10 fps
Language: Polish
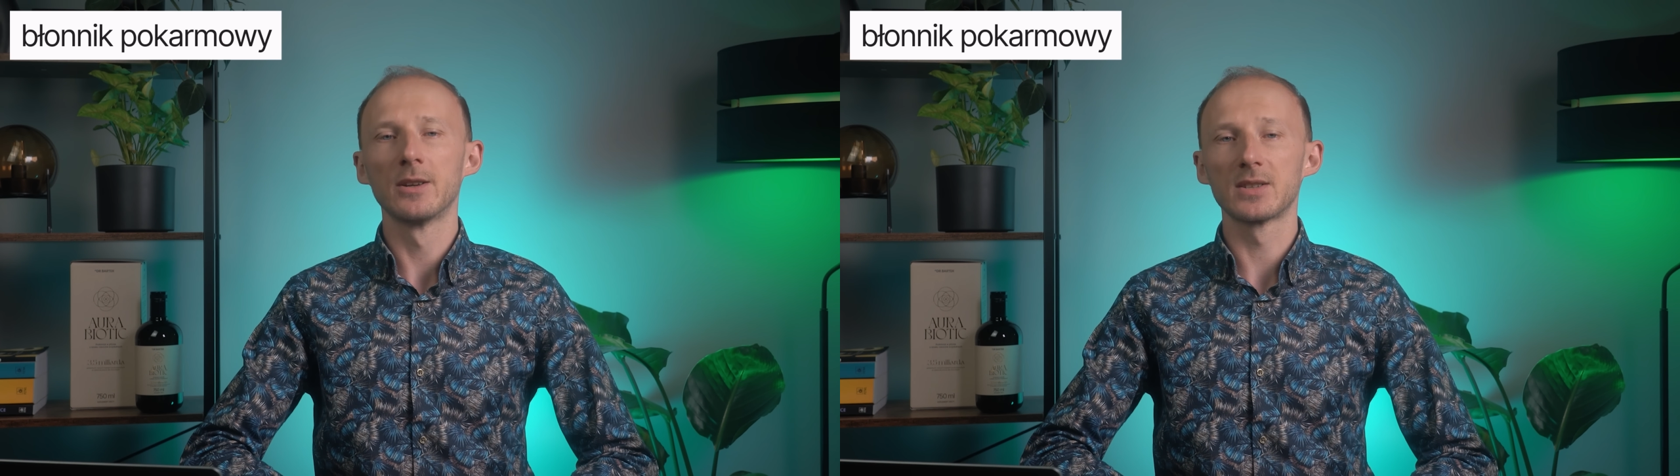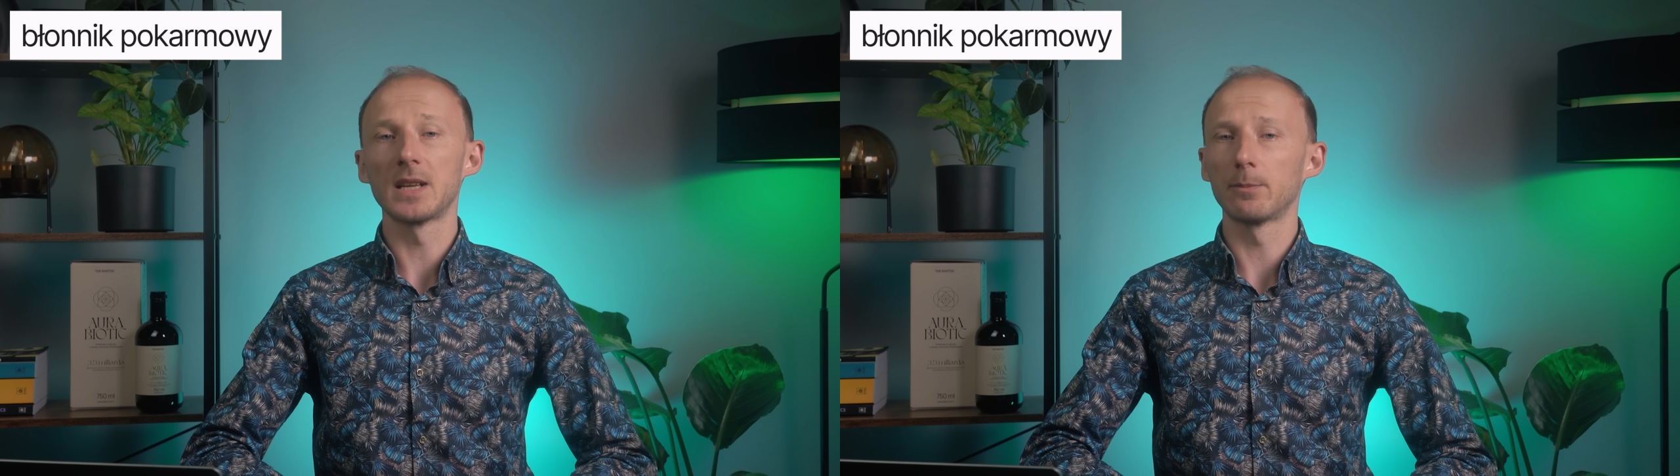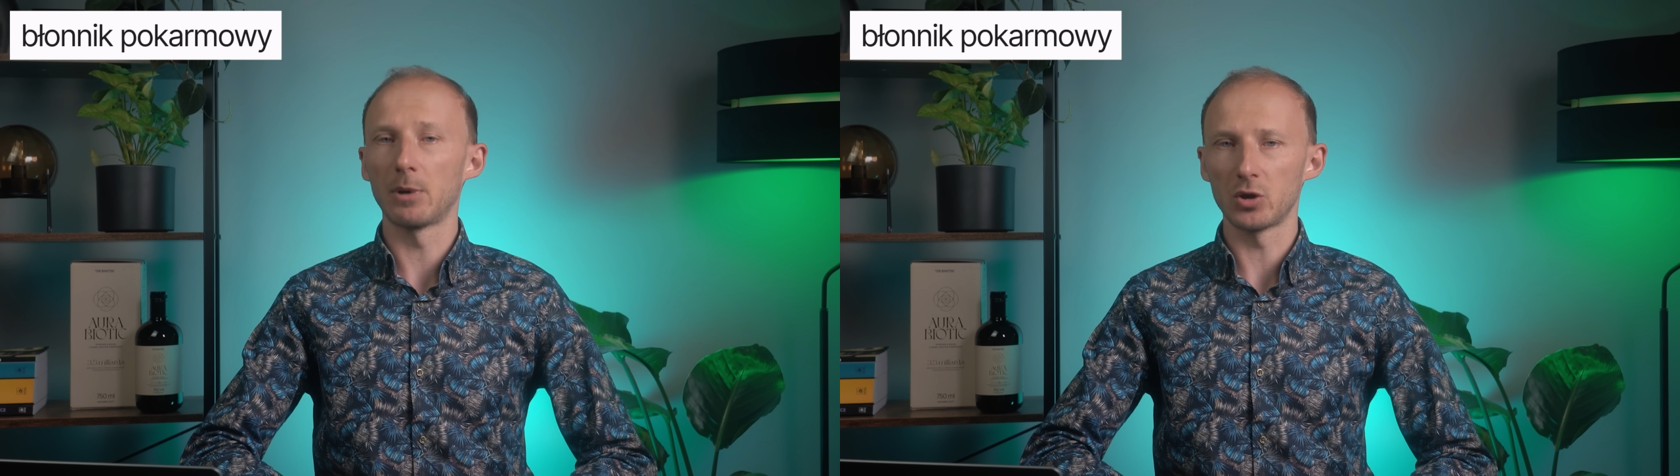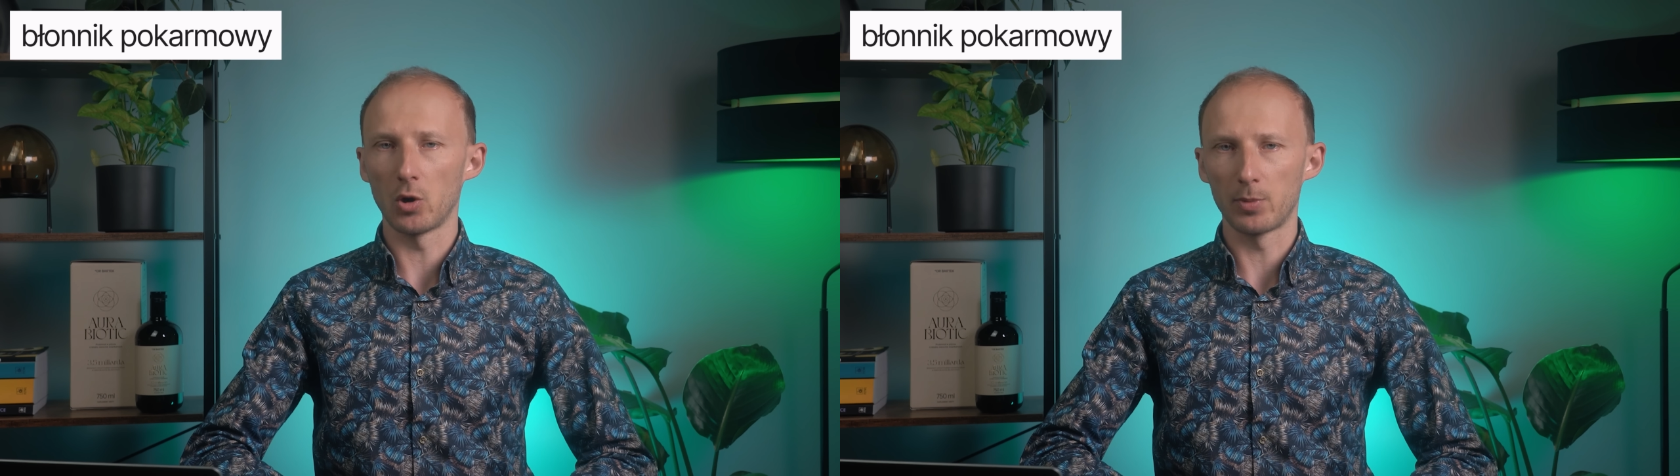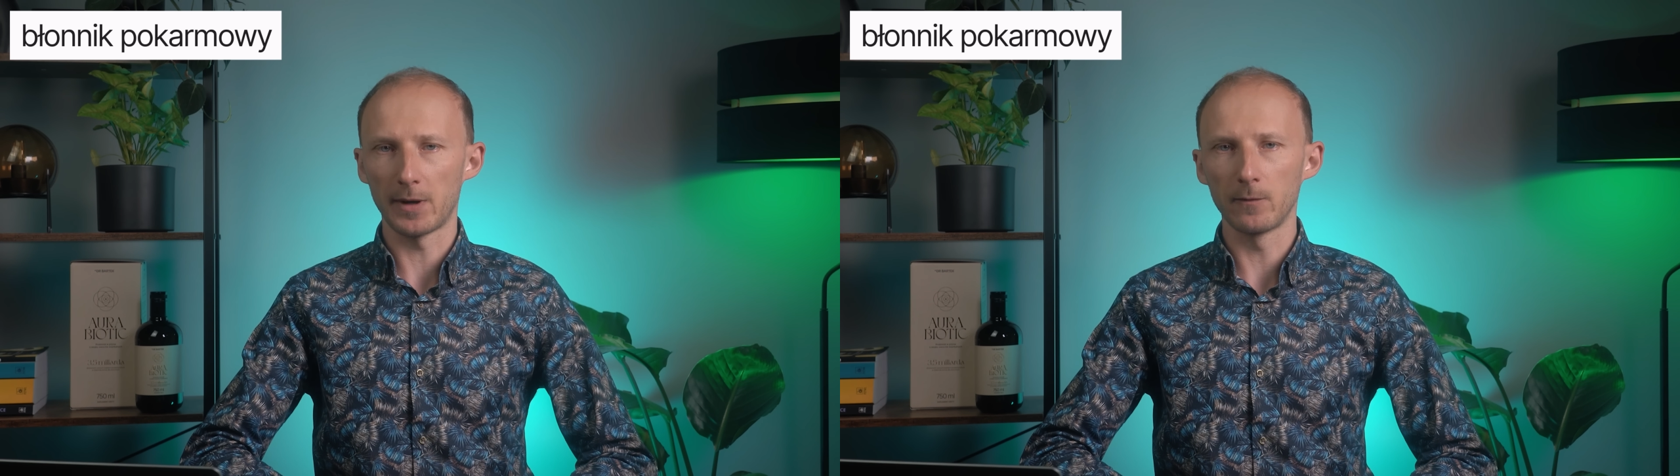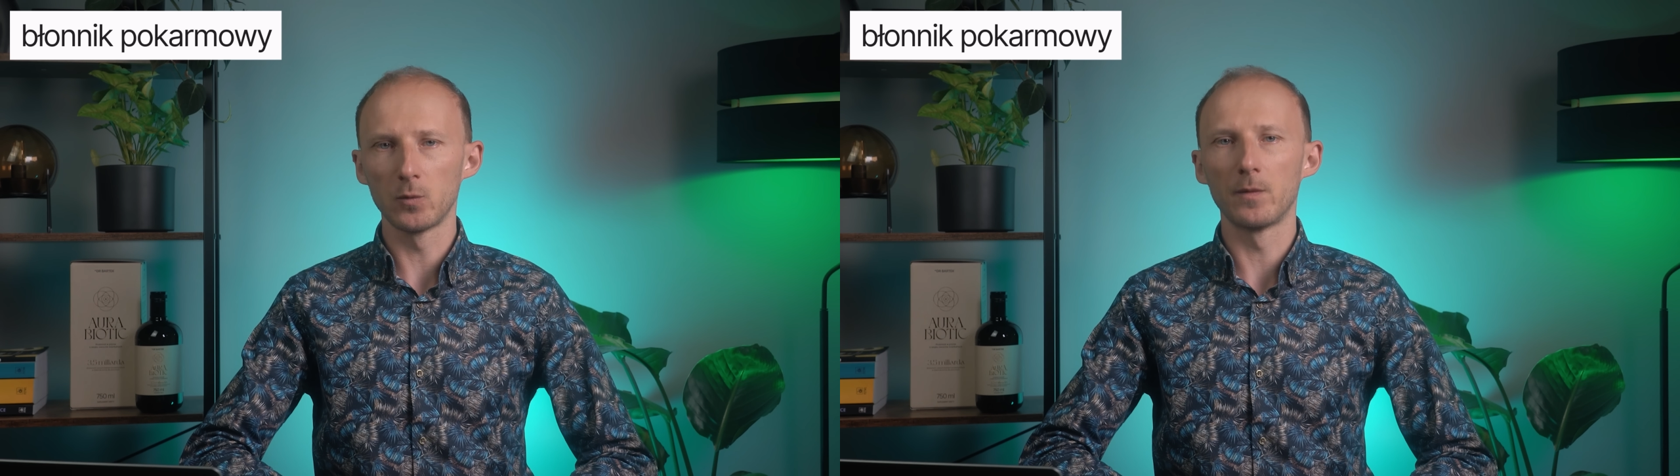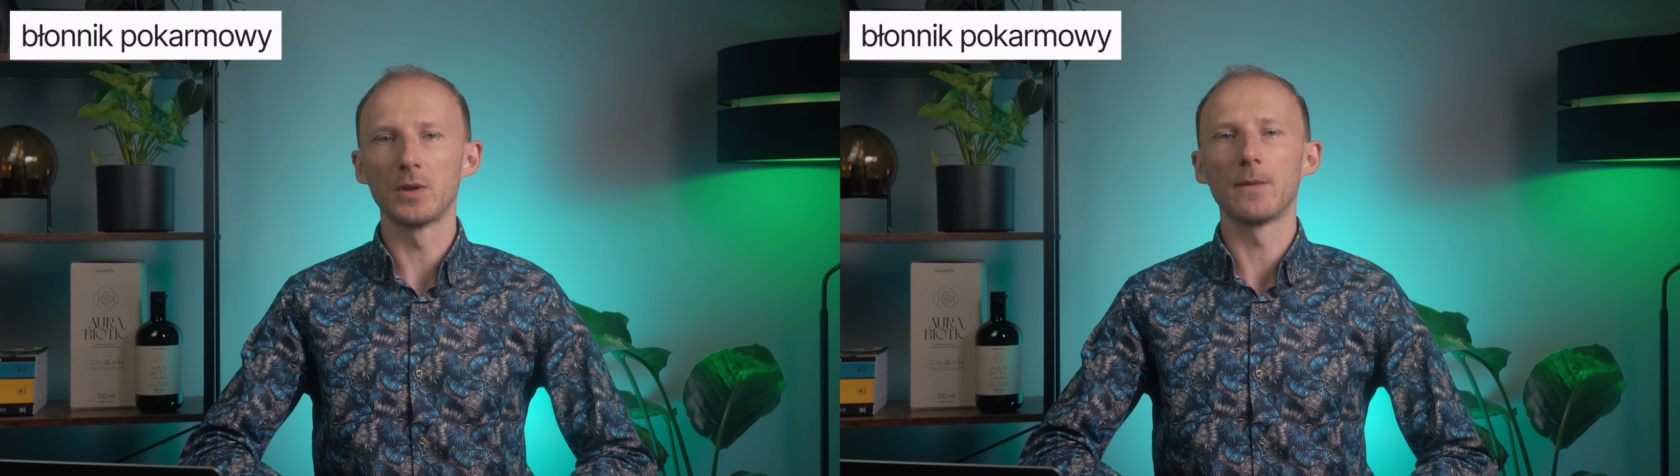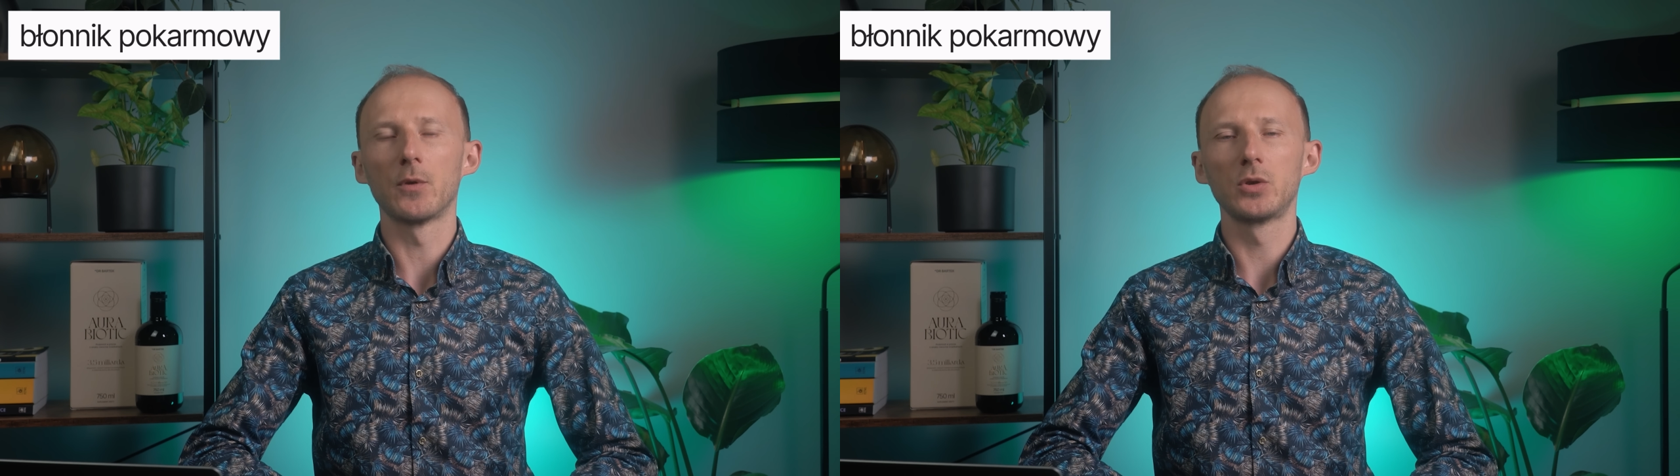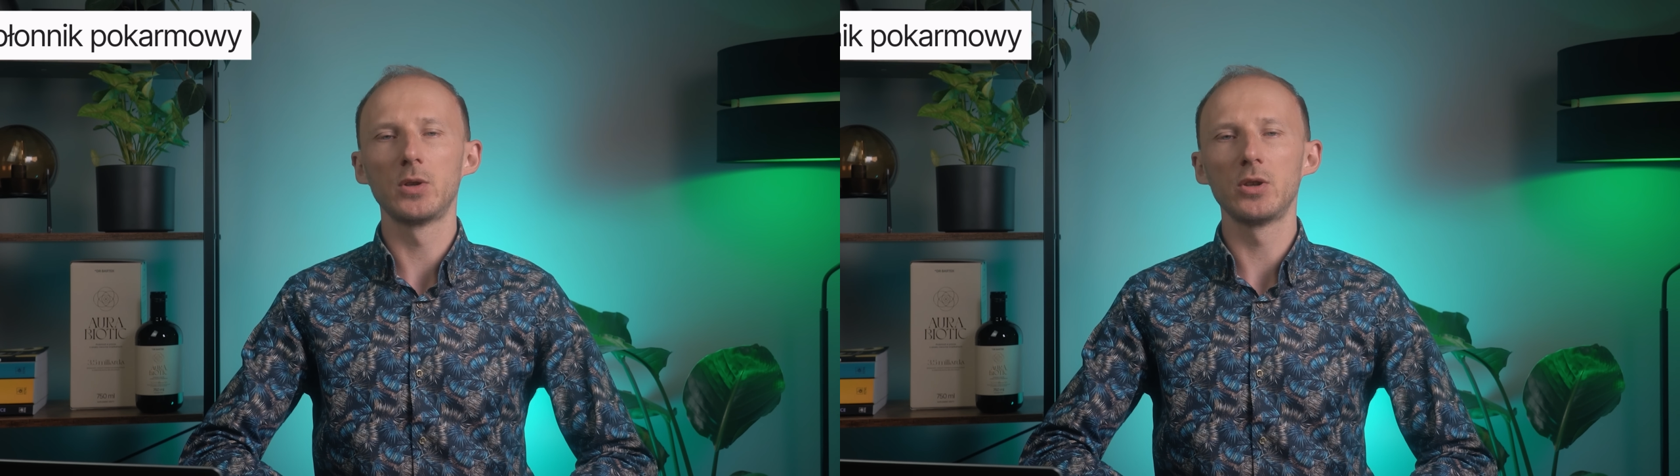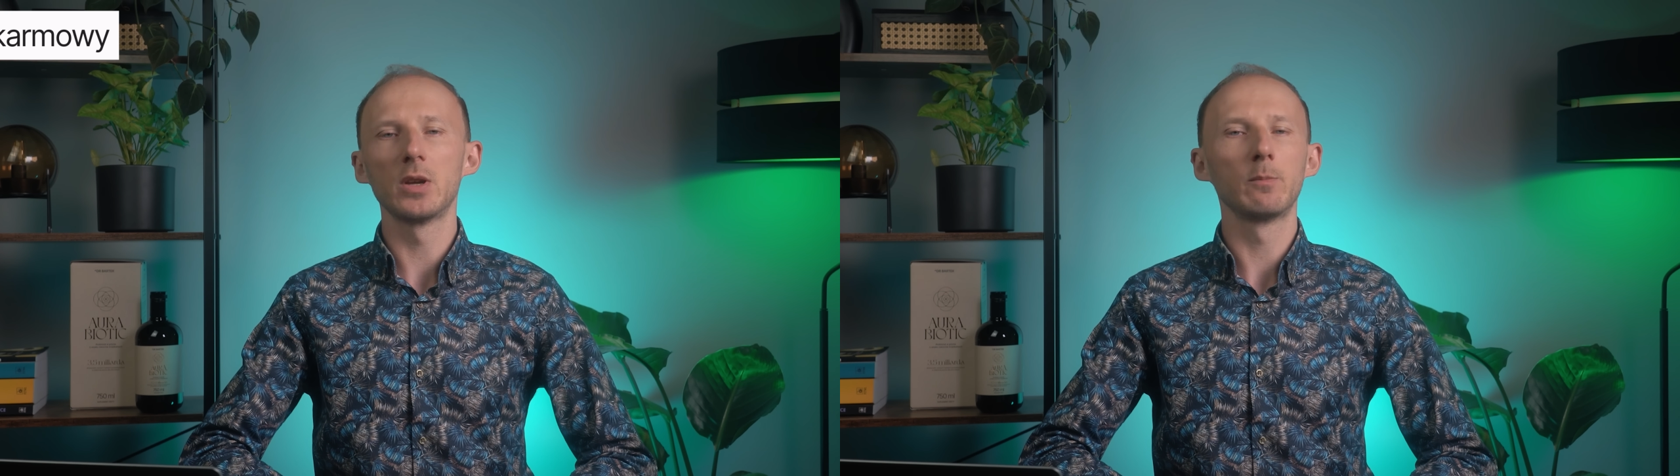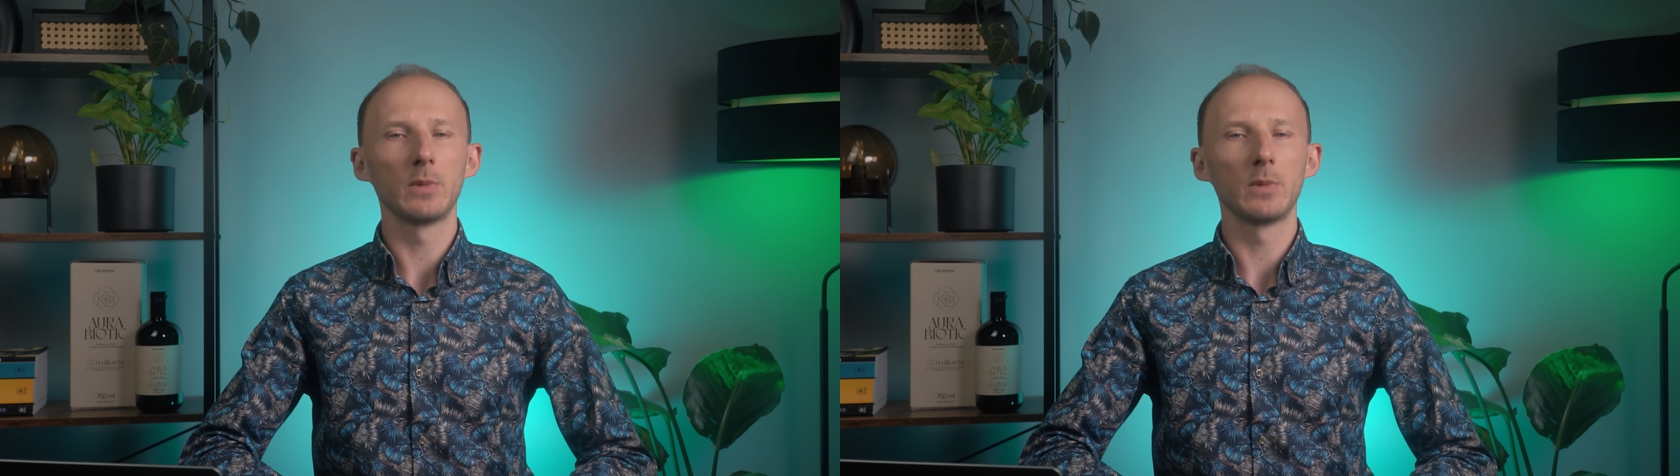zadbać o prawidłowe nawodnienie,